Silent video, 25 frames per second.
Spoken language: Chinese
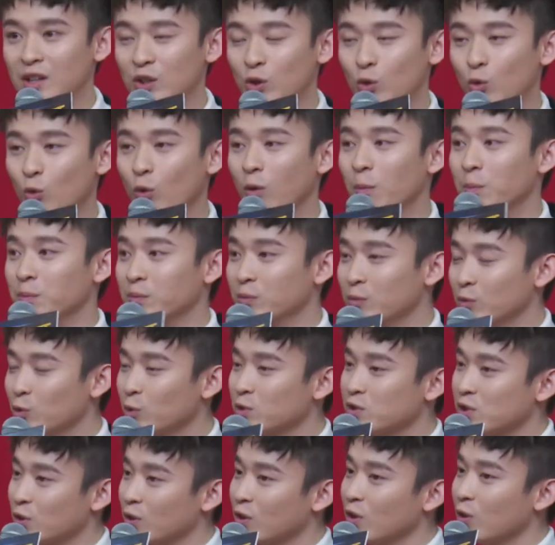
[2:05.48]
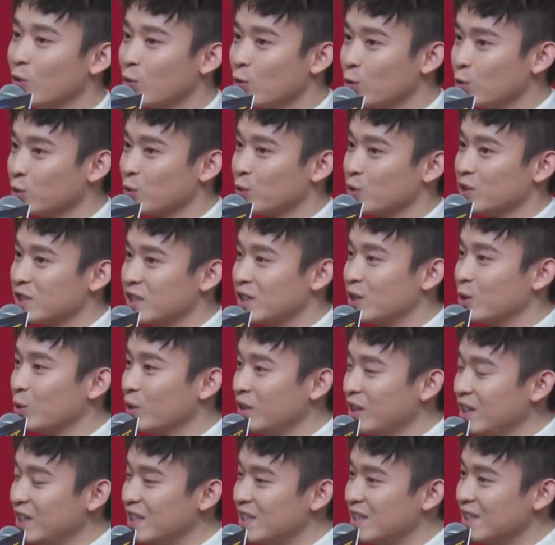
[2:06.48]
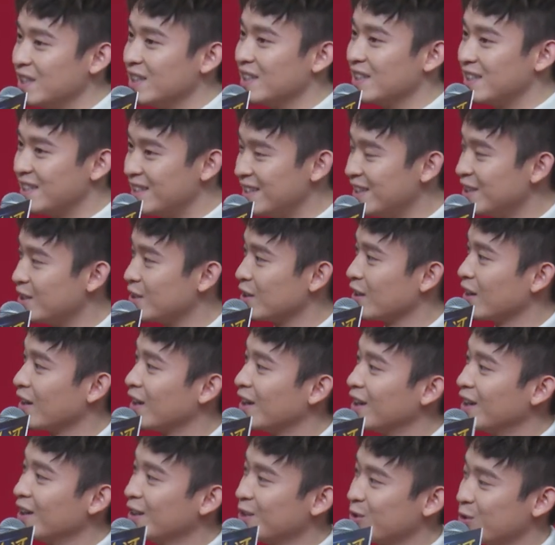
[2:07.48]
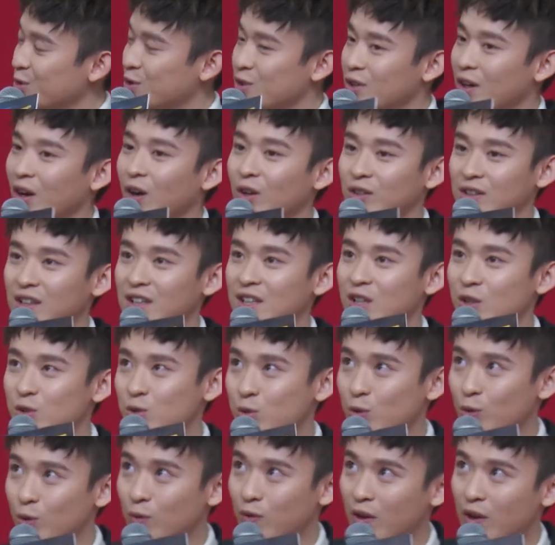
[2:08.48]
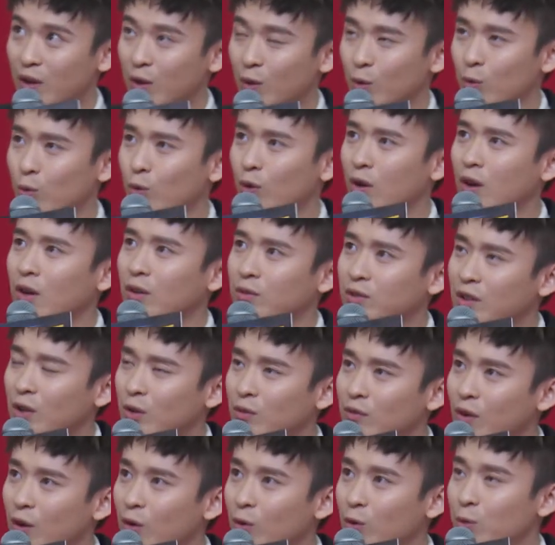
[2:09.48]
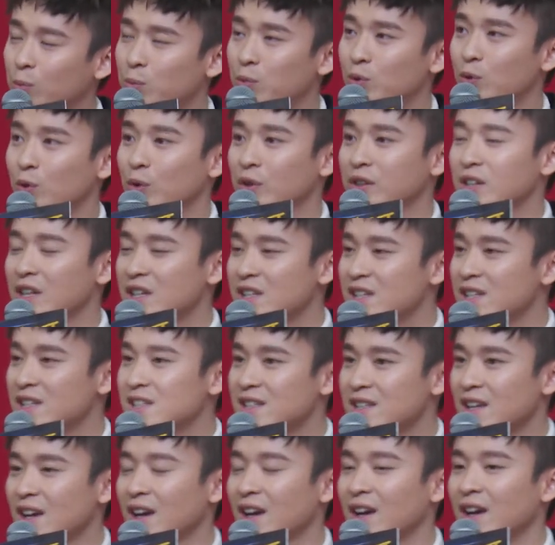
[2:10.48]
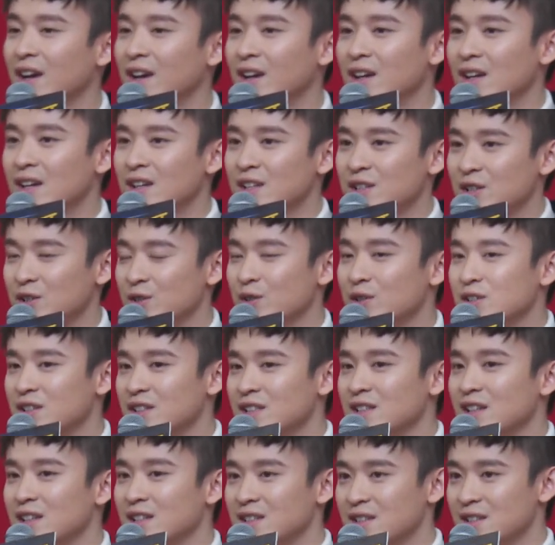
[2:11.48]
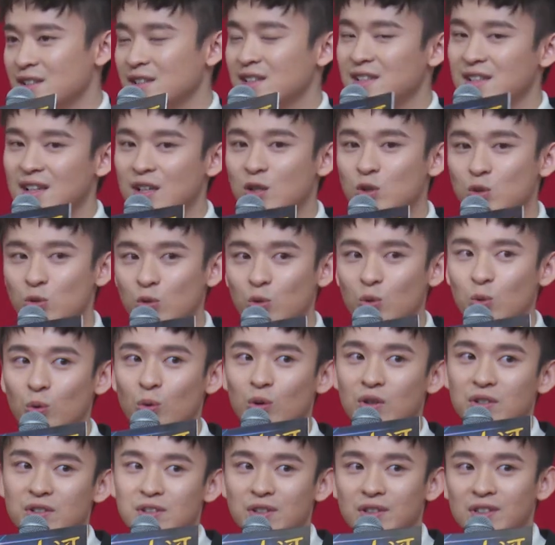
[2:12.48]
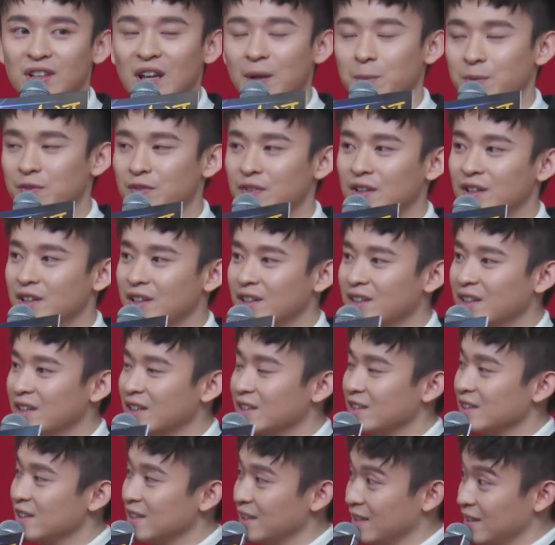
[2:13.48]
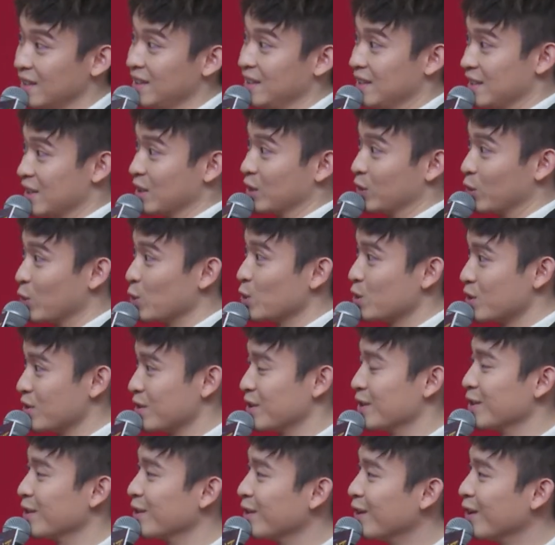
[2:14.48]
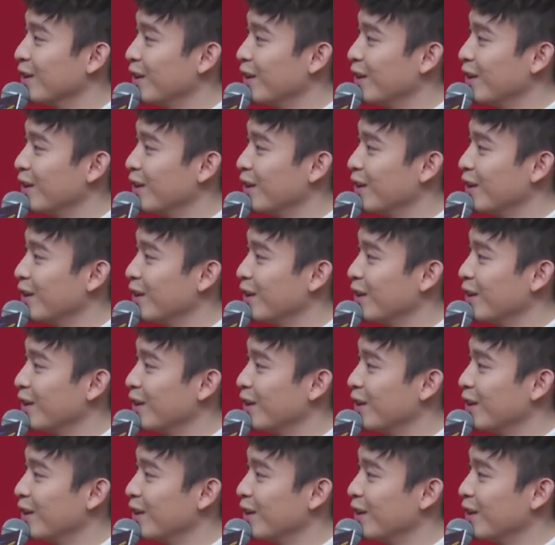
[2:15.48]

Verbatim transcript: 因为我们九零后共同记忆都依稀的记着，就是哦，大家说过万元户啊，当然万元户不容易。但现在，其实现在现在中国其实大部分人也已已经都是